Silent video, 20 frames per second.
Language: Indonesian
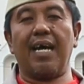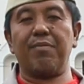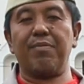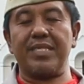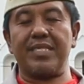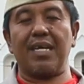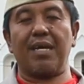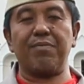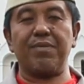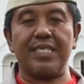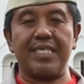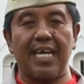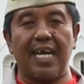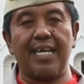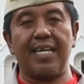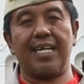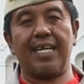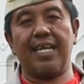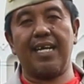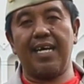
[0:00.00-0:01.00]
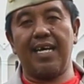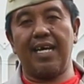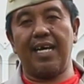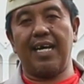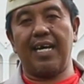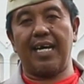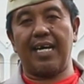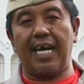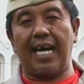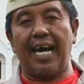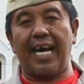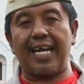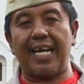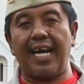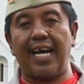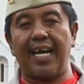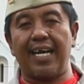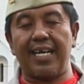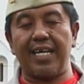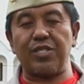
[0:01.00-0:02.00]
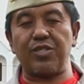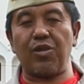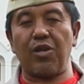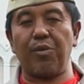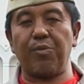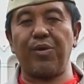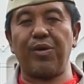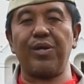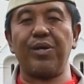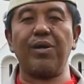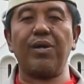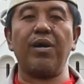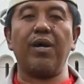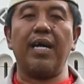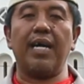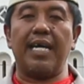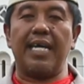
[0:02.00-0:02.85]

habis-habisan arek-arek Surabaya,